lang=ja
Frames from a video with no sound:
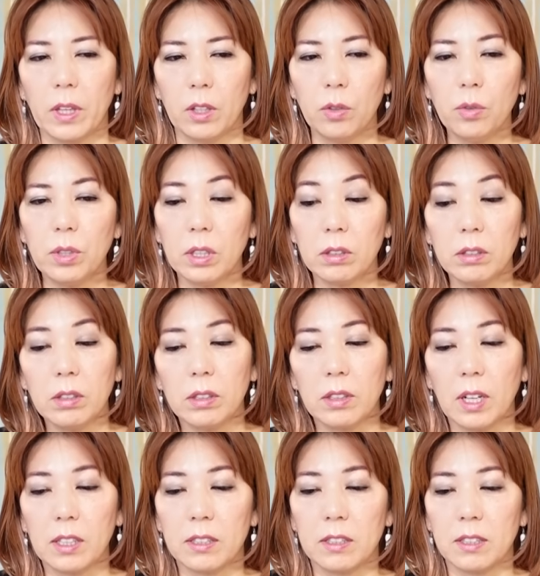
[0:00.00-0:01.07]
ようやく9
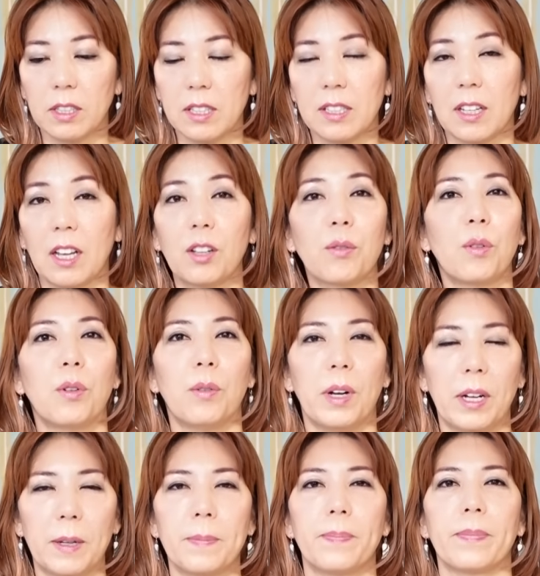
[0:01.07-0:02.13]
月5日以降
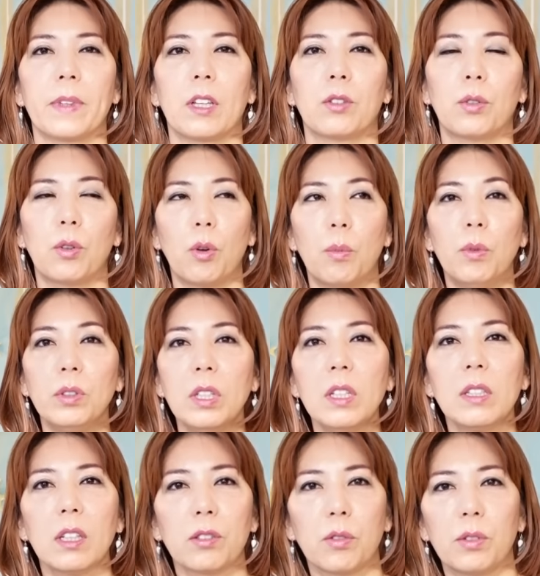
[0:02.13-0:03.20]
はそれを表
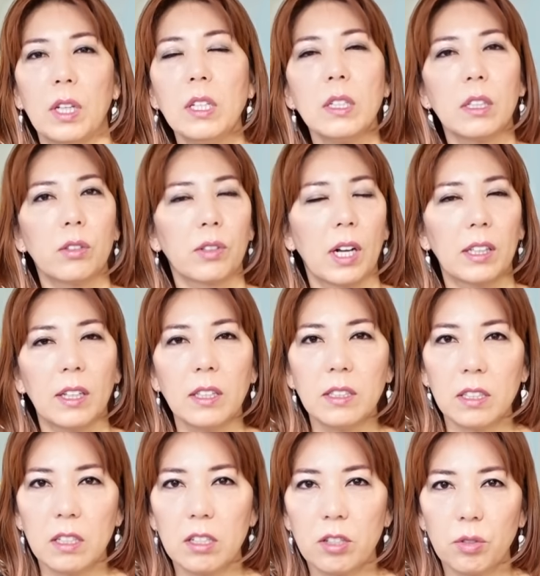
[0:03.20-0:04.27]
に出そう、何かの
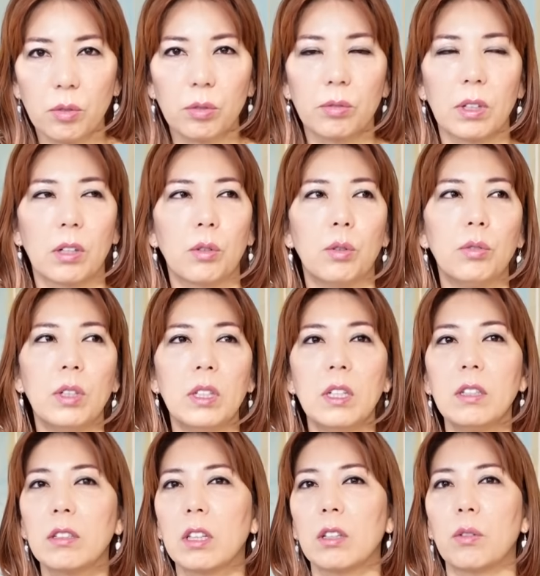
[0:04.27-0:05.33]
形にしようとか、この
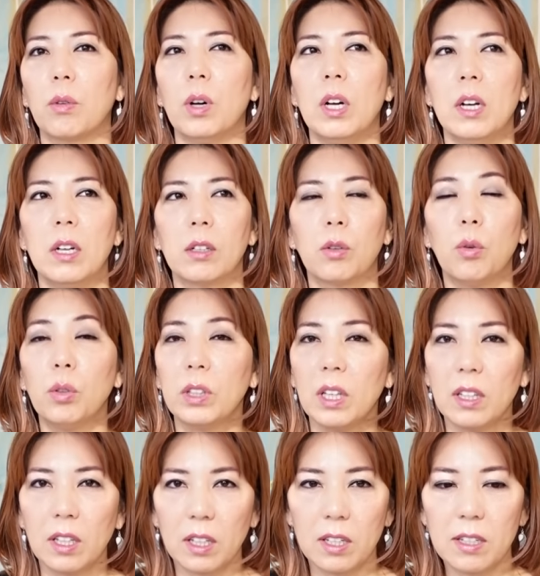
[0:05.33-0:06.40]
エネルギーを肯
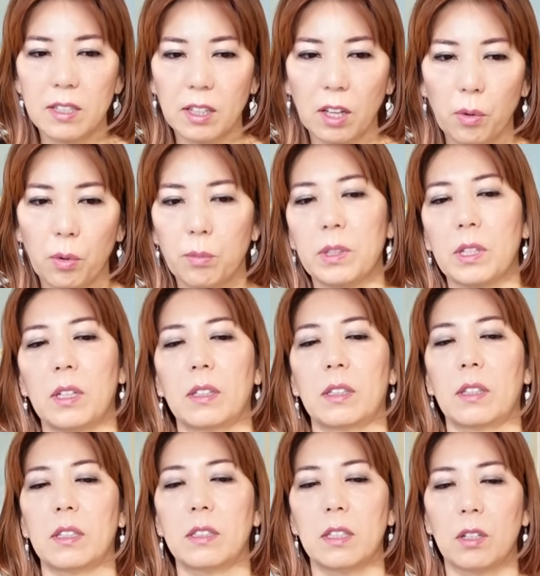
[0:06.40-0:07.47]
定的に使おうみたいな
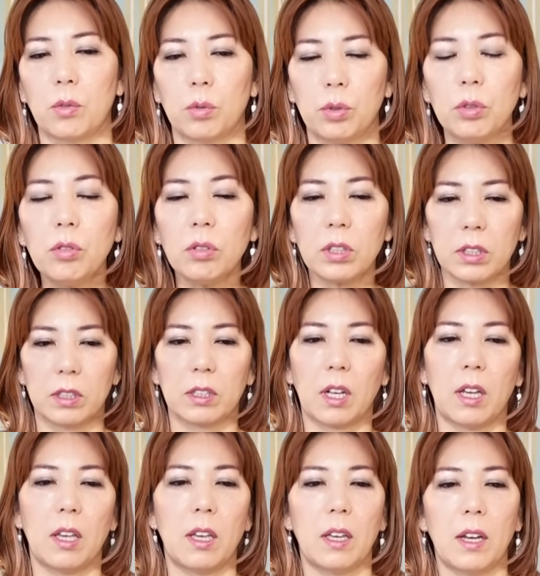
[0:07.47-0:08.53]
形で外に
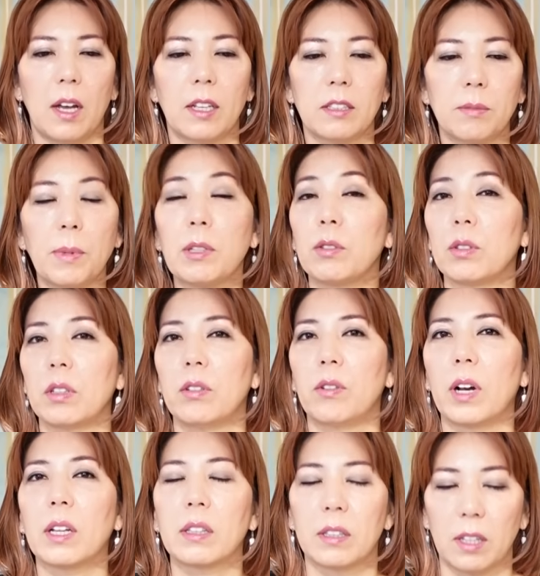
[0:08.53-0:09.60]
使い始めるっていうの
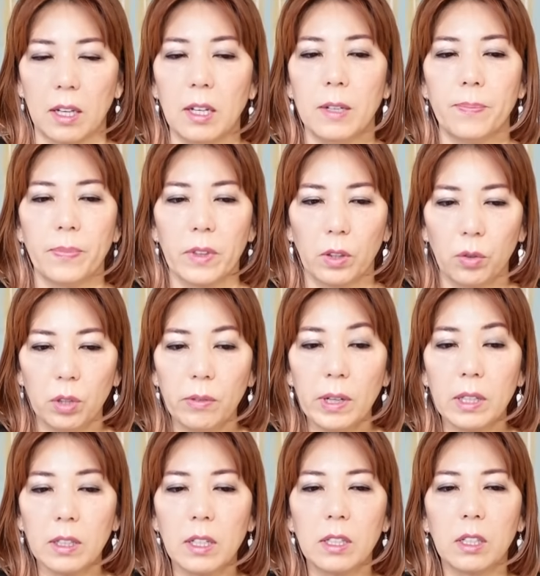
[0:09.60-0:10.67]
があって、これ
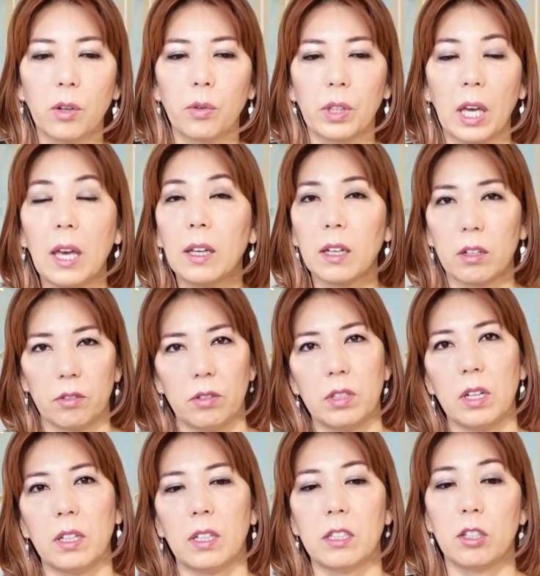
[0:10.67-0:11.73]
は何かを計画し
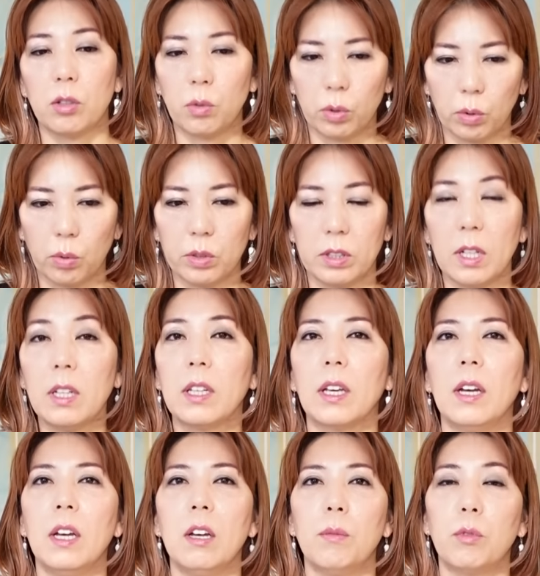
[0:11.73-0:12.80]
たり仕事をしたり、
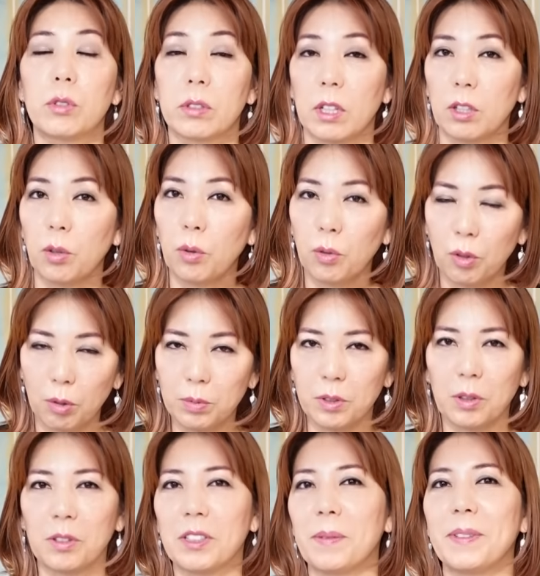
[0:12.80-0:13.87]
もしくは喜ぶ
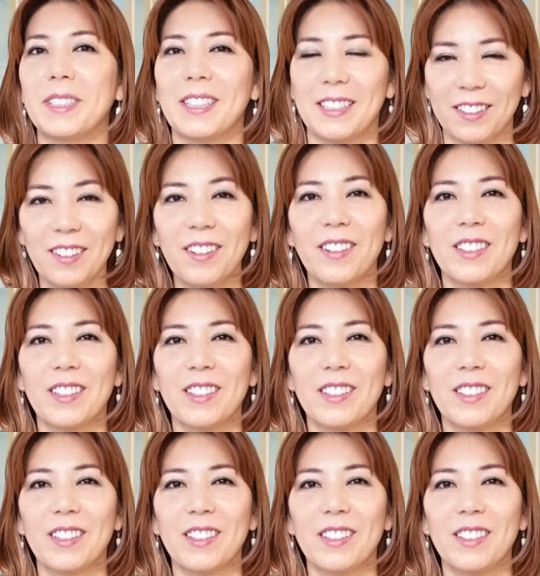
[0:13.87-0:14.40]
ことでもいいんですよ。